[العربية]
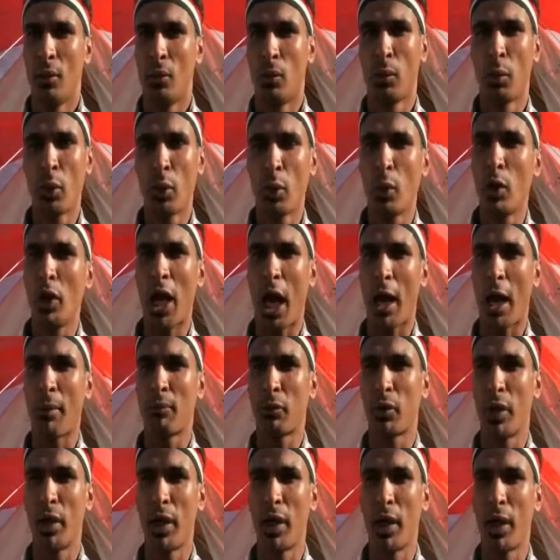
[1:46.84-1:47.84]
وبنقول
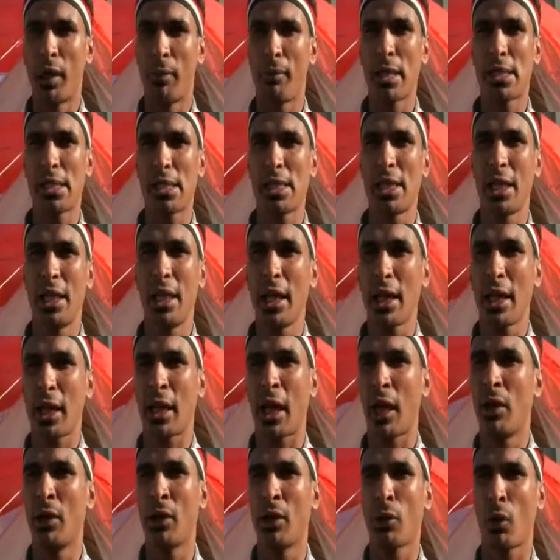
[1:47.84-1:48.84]
الحمد لله بس ليه
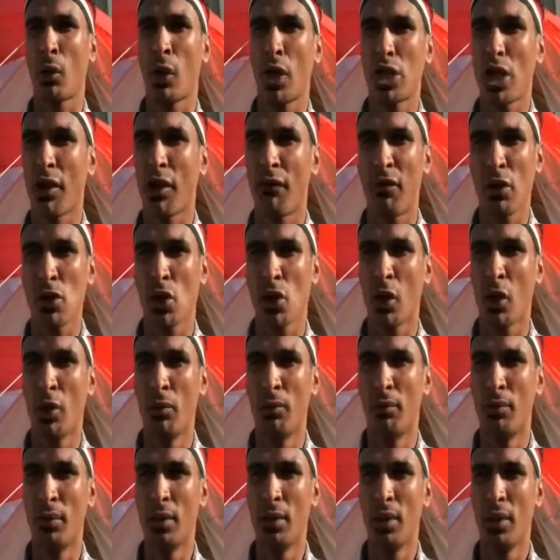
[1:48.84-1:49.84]
كان كنا شايفين
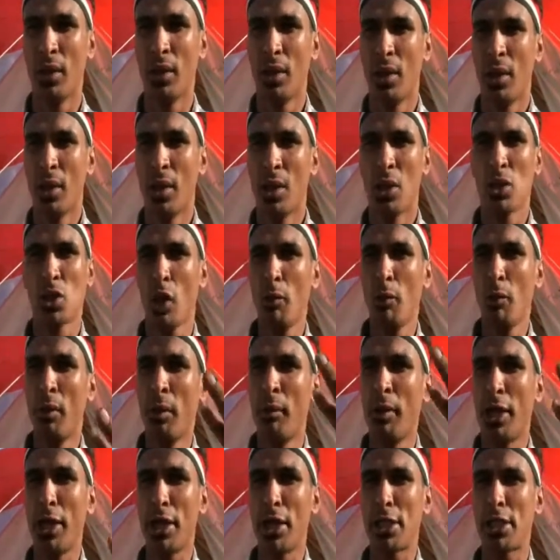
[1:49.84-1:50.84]
ظلم ظلم
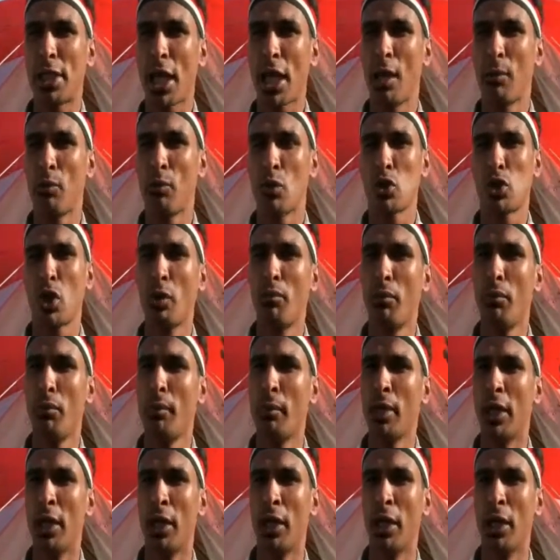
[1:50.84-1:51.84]
من الاسام وظلم
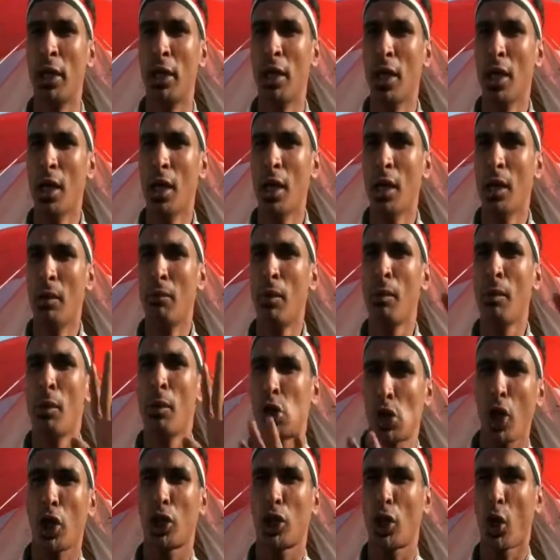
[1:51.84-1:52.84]
من, ال... من
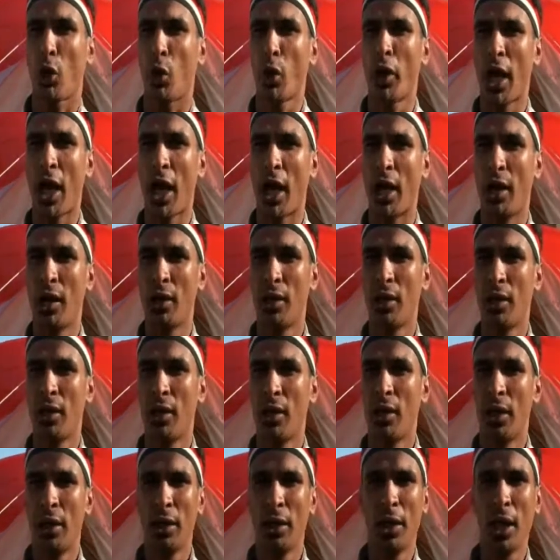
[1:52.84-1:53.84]
الشرطه كلها
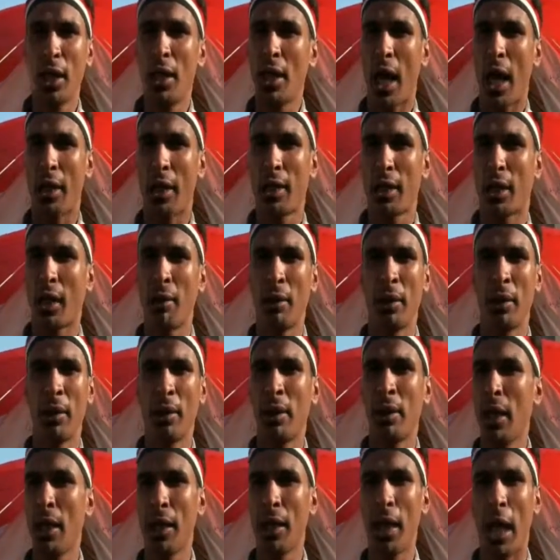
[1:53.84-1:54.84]
ليه يعني
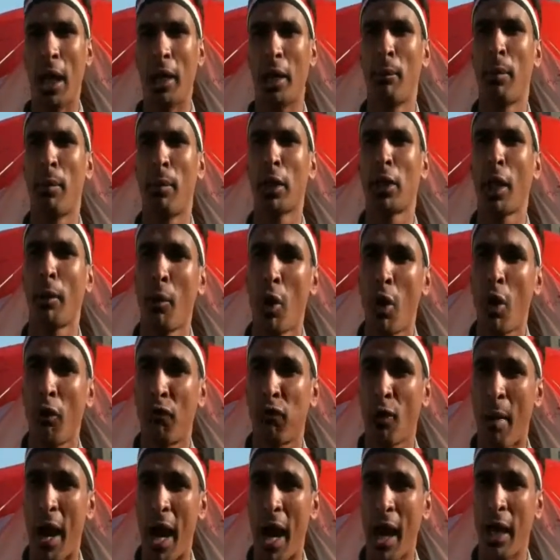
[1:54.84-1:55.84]
كان ليه يعني بدل ما
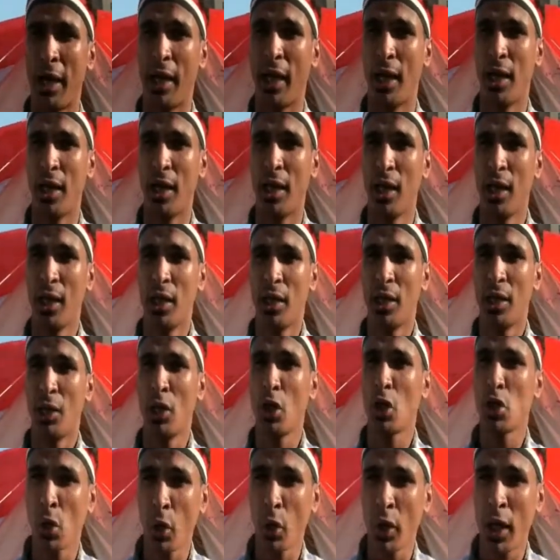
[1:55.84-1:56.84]
يقفوا معانا
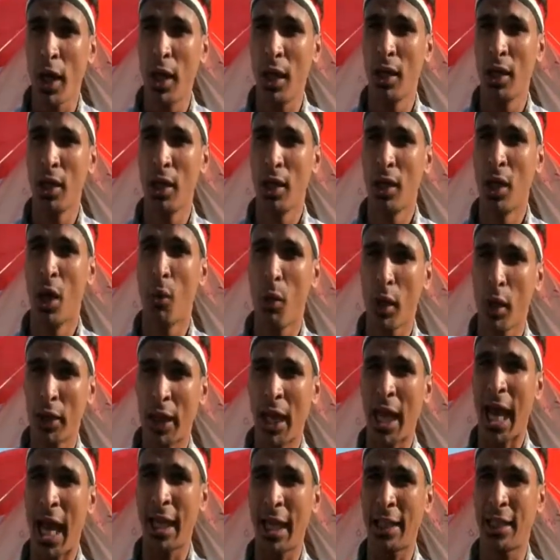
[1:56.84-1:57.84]
يأذونا هو
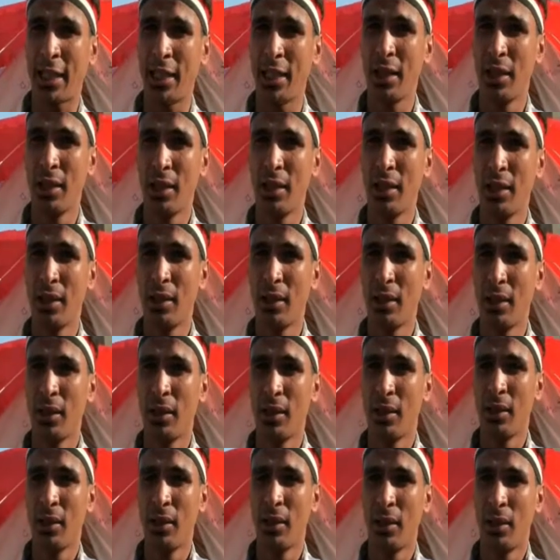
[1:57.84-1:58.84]
ده العدل
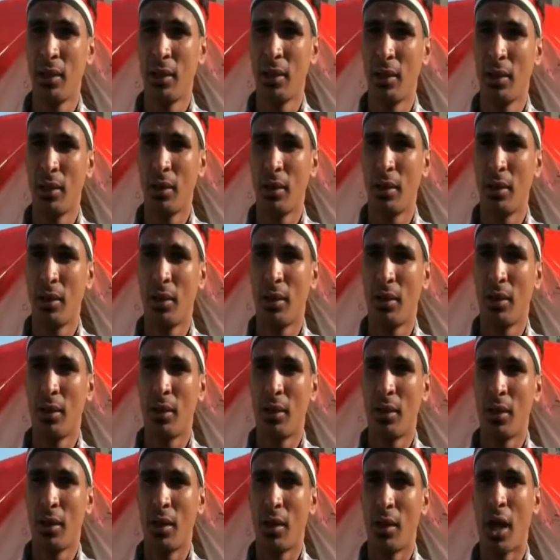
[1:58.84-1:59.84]
انت ايه بقى
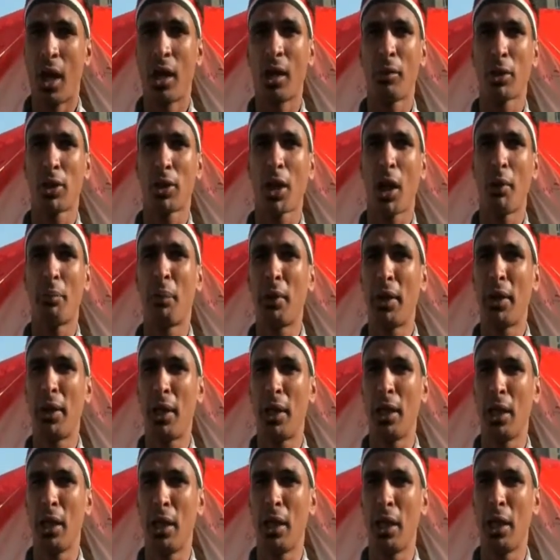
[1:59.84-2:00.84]
مطالبك انا مطالبي
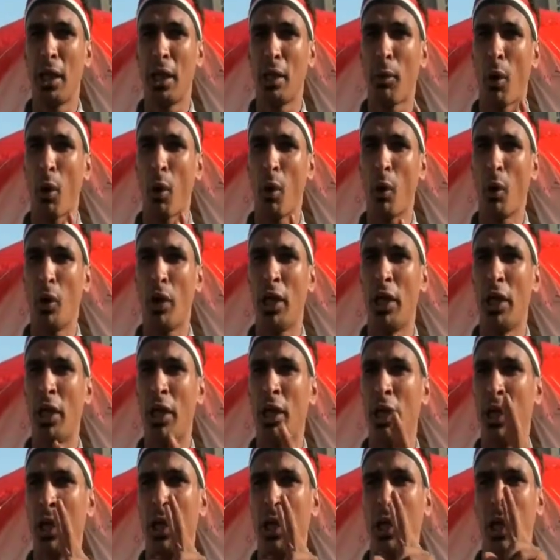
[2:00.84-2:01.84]
اللي بقول
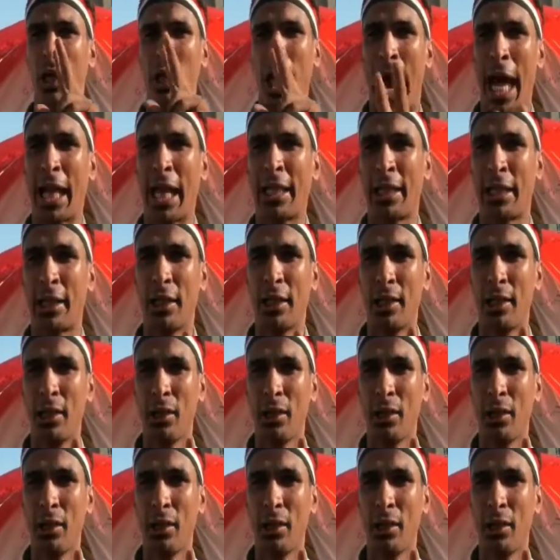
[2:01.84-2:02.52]
العدل